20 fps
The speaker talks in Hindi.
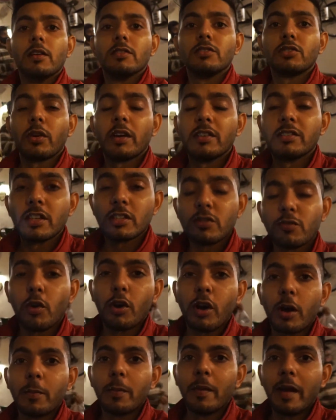सो गाइस
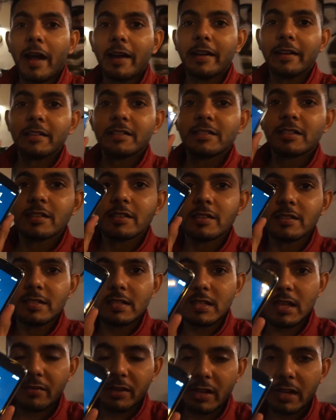जस्ट एंड
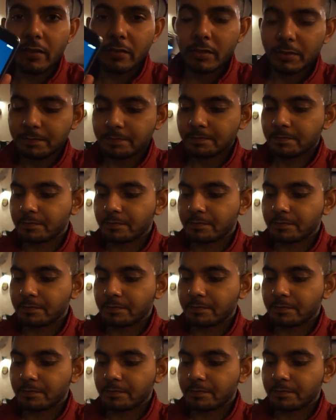इट्स